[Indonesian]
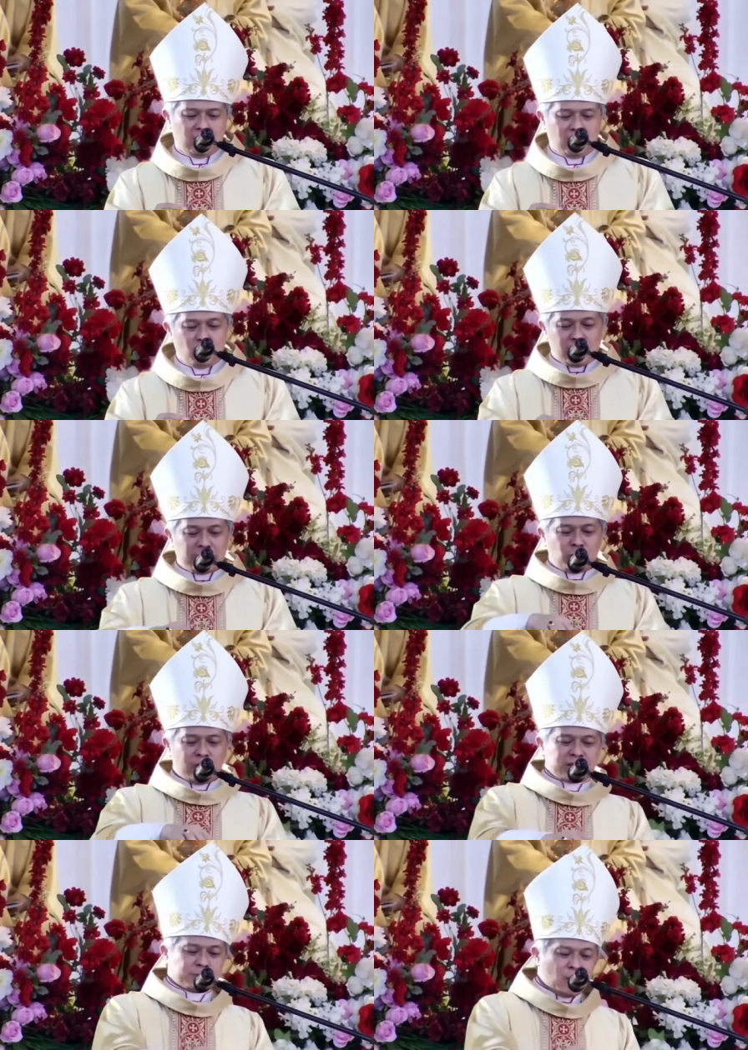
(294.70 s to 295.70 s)

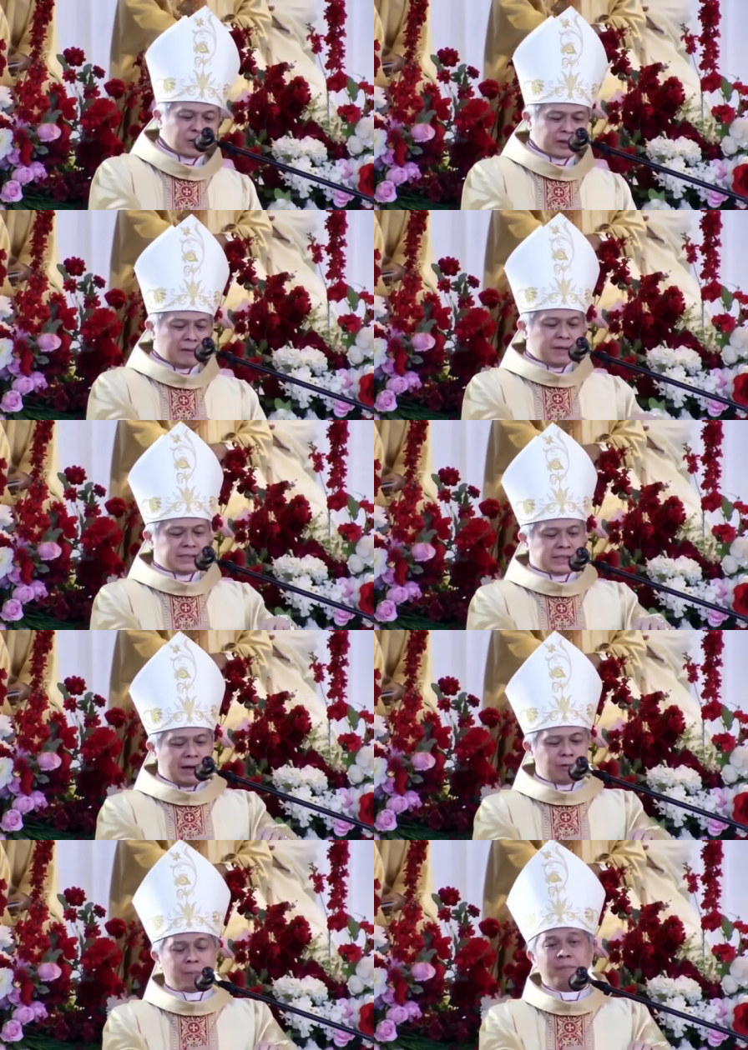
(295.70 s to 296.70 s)
Murid-murid spontan
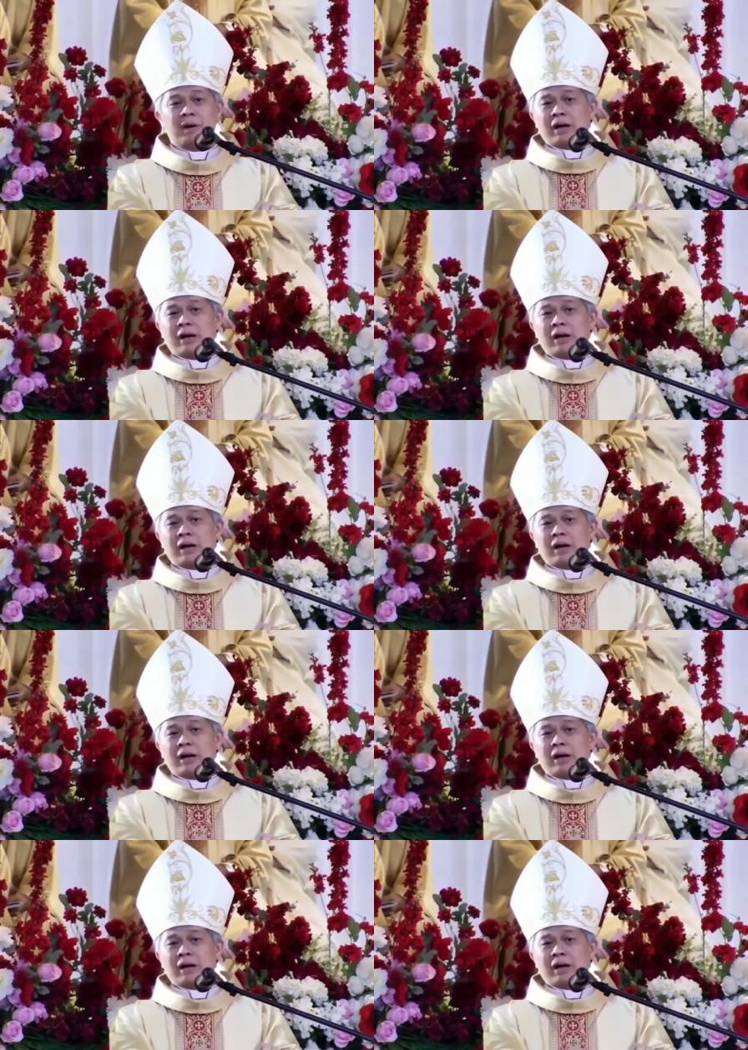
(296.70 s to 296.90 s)
menjawab,